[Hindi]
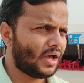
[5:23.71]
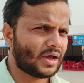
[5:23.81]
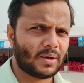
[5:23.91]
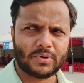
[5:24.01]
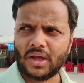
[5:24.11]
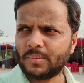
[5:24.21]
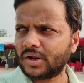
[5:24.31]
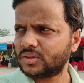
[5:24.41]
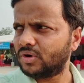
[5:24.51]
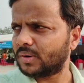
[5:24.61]
अगर आप यहाँ
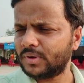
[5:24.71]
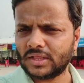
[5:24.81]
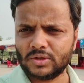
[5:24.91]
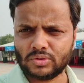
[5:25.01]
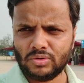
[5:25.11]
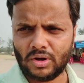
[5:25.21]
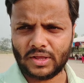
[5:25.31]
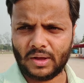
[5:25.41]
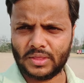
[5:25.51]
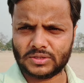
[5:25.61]
पर हरिद्वार में आते हो तो
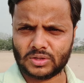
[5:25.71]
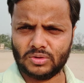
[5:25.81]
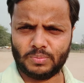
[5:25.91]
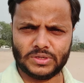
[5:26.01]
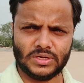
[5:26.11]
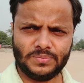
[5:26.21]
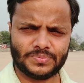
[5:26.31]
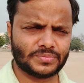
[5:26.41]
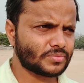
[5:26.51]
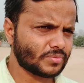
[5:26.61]
यहाँ देख सकते हो पीछे
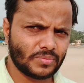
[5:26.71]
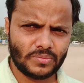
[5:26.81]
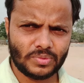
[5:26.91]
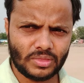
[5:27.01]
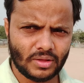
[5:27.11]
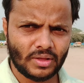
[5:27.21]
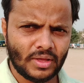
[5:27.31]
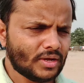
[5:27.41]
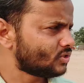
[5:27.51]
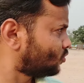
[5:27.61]

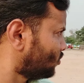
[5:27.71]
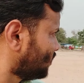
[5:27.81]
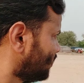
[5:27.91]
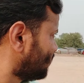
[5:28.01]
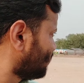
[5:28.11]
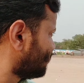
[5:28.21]
जो ये